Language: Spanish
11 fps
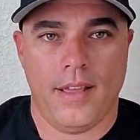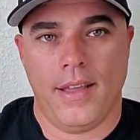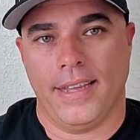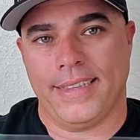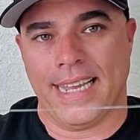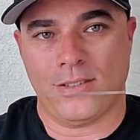
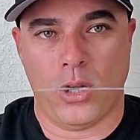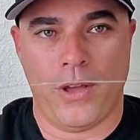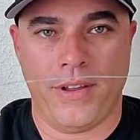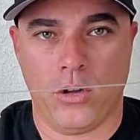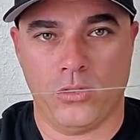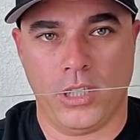En este caso lo
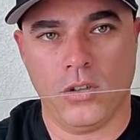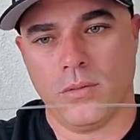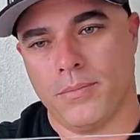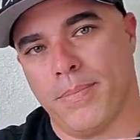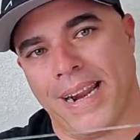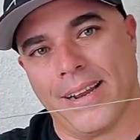dejé
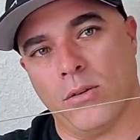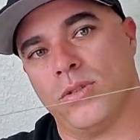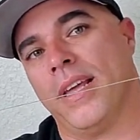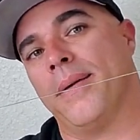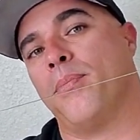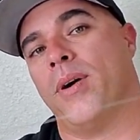bien para que
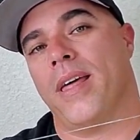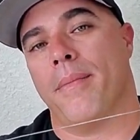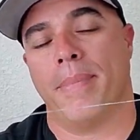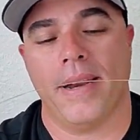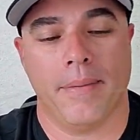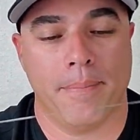ustedes puedan
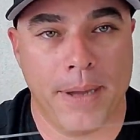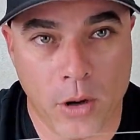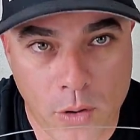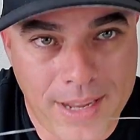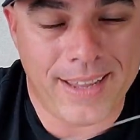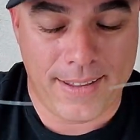ver.
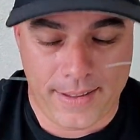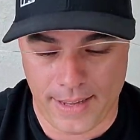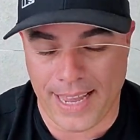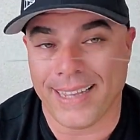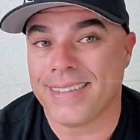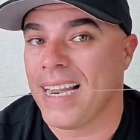Pero
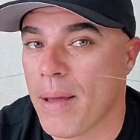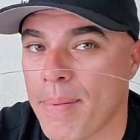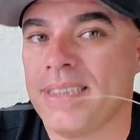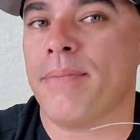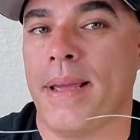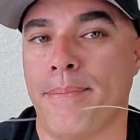esta es la
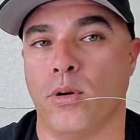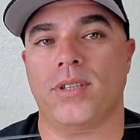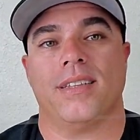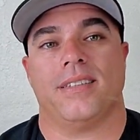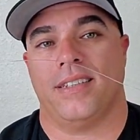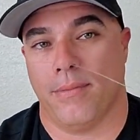parte más
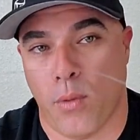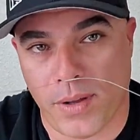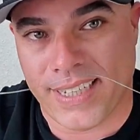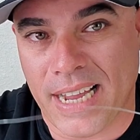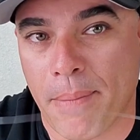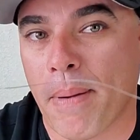importante y me voy a
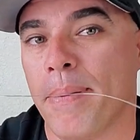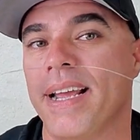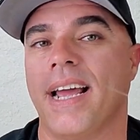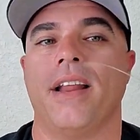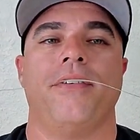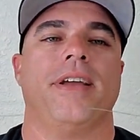acercar para
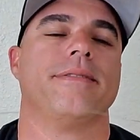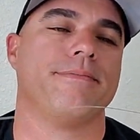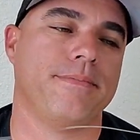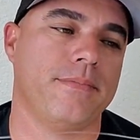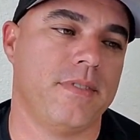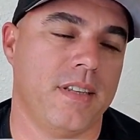explicarle bien.
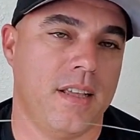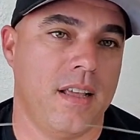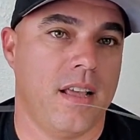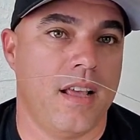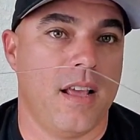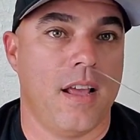
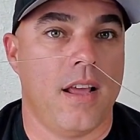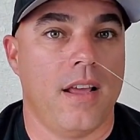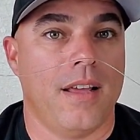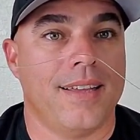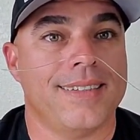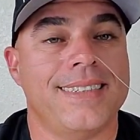
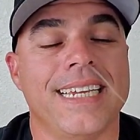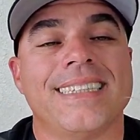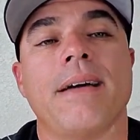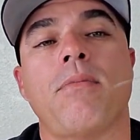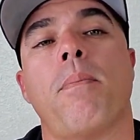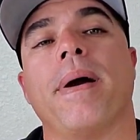Si
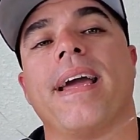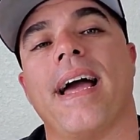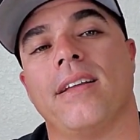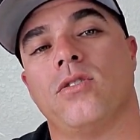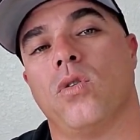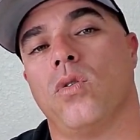estamos
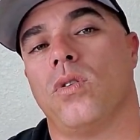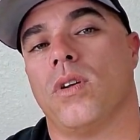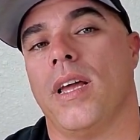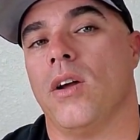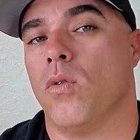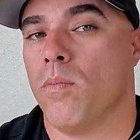pescando
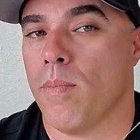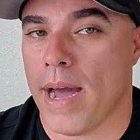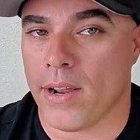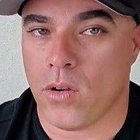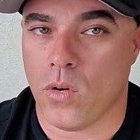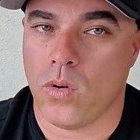en un
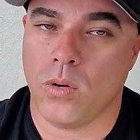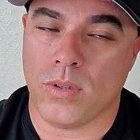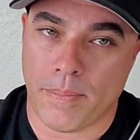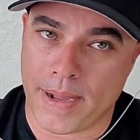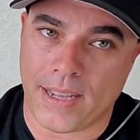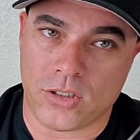barco, en una
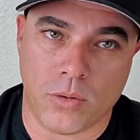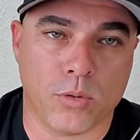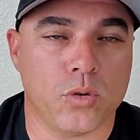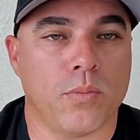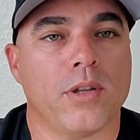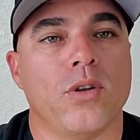embarcación por
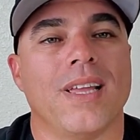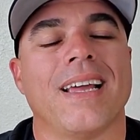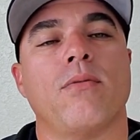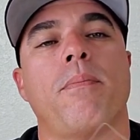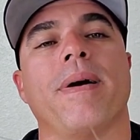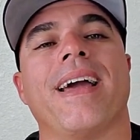supuesto, y
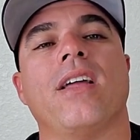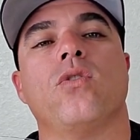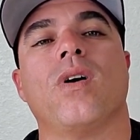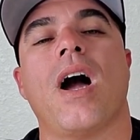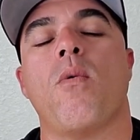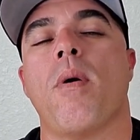estamos pescando
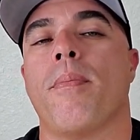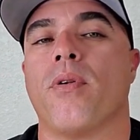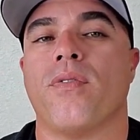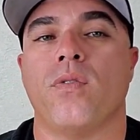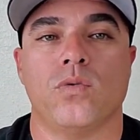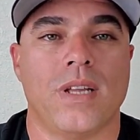en aguas
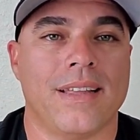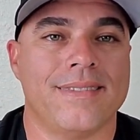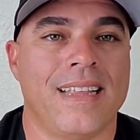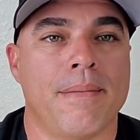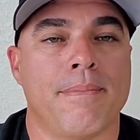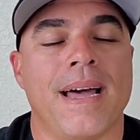profundas
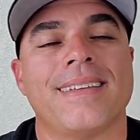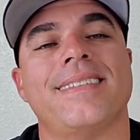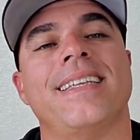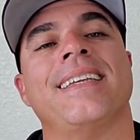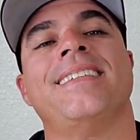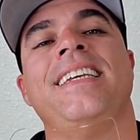de más
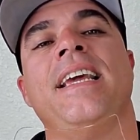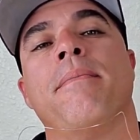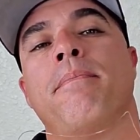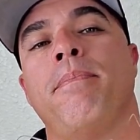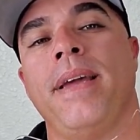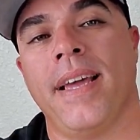de
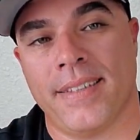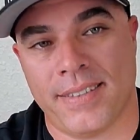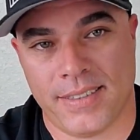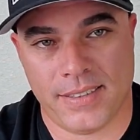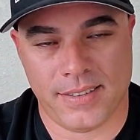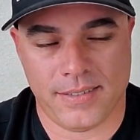100 pies,